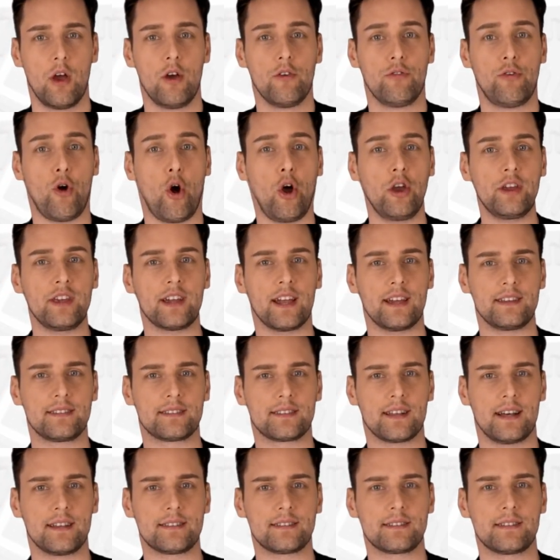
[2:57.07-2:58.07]
Für euch
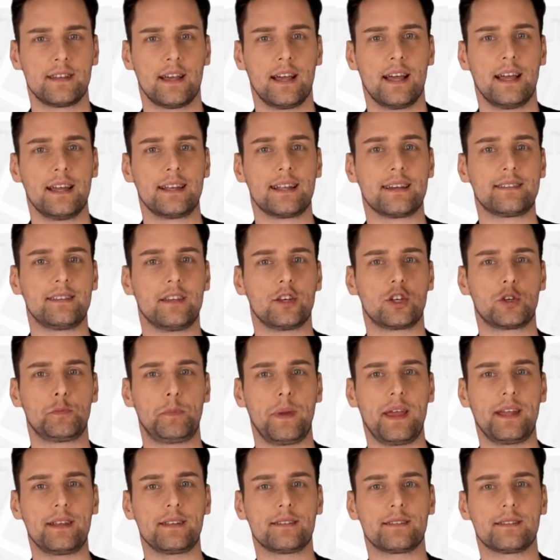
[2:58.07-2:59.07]
heißt das, dass ihr
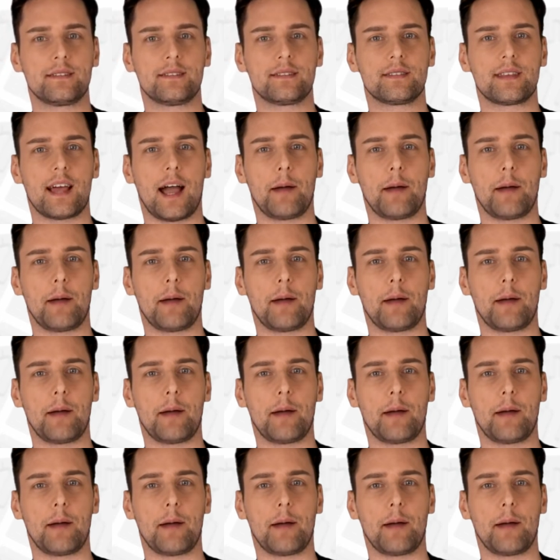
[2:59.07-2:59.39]
spätestens